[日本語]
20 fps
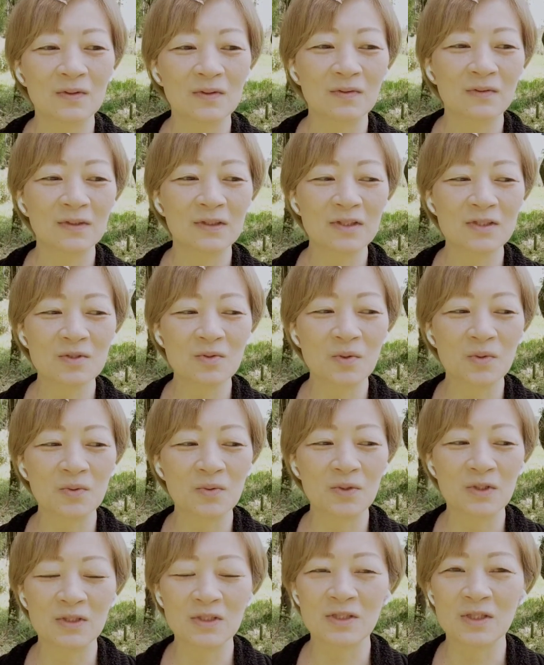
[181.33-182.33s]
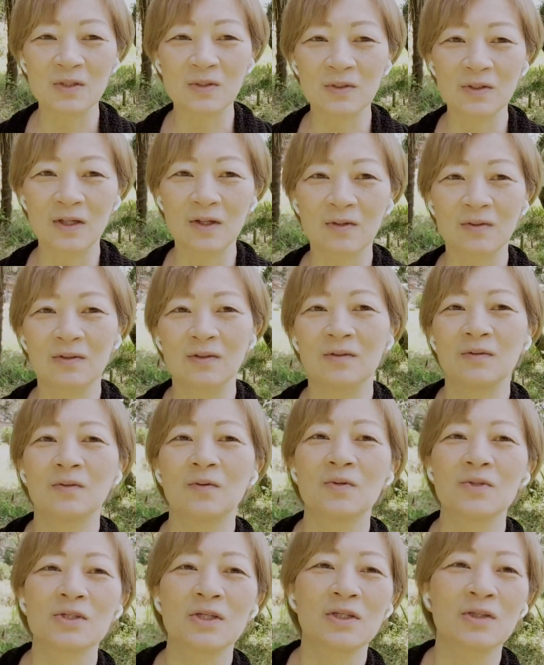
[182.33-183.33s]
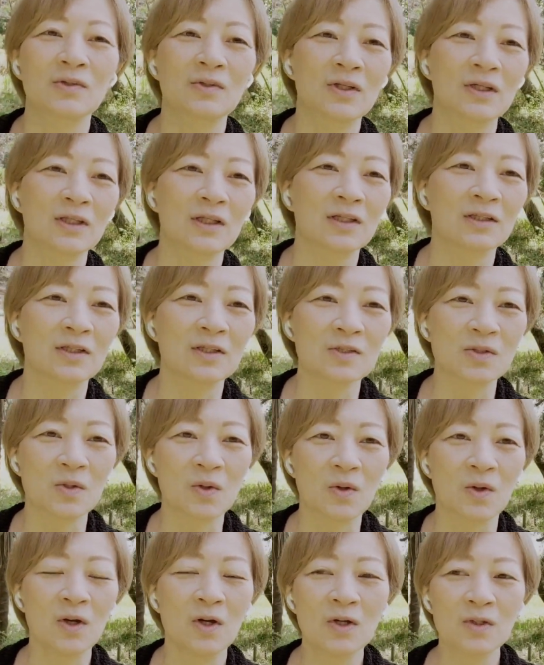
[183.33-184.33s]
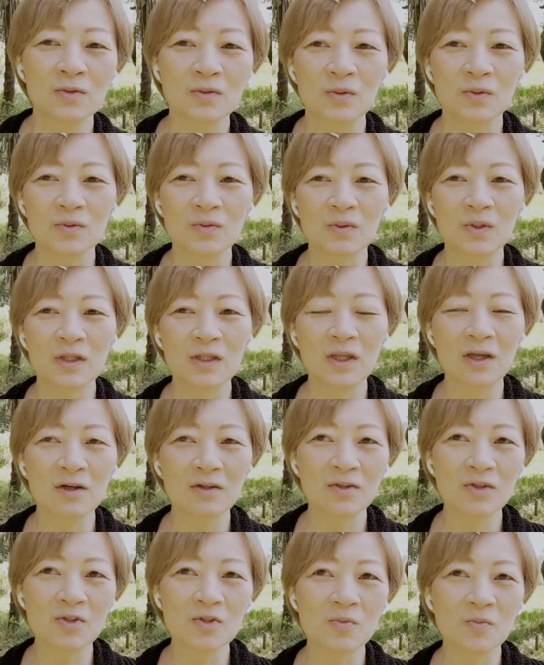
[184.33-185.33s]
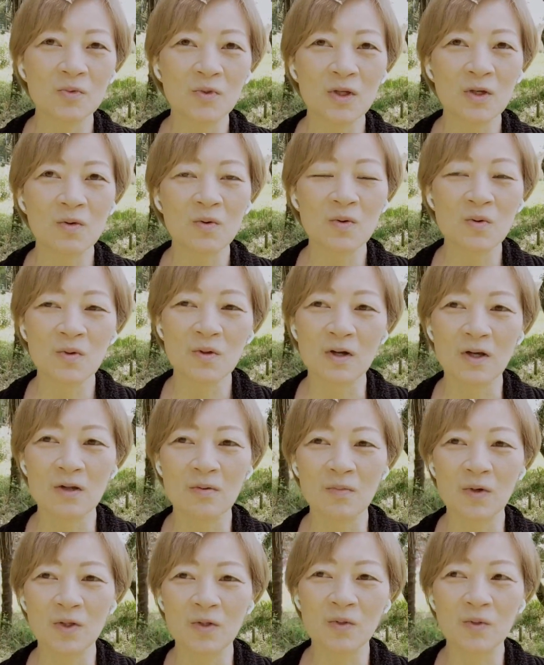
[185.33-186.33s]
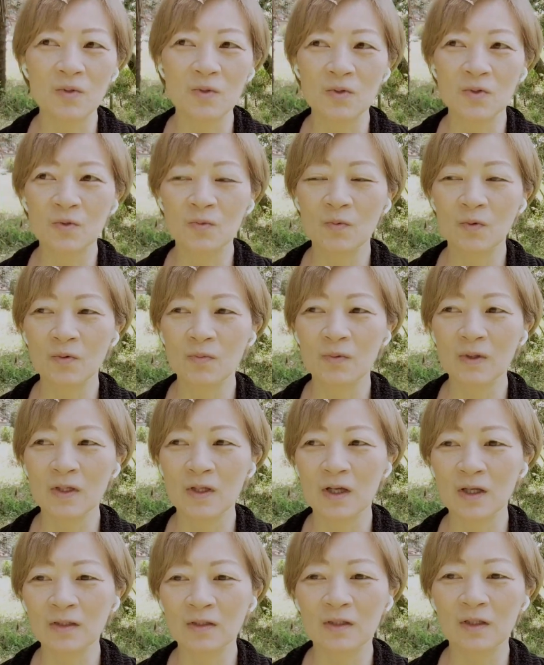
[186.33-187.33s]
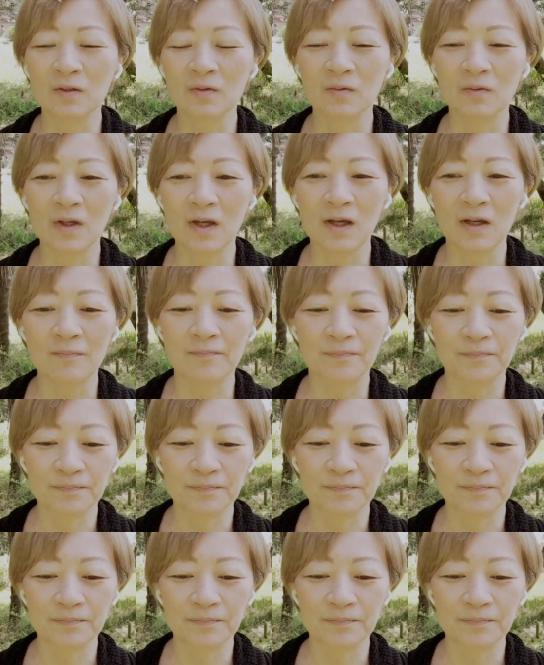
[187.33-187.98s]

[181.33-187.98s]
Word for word: 私こういう風にしてるんだよっていうのを教えてくれたんですよ。それで私もね今回有給もまだあったので、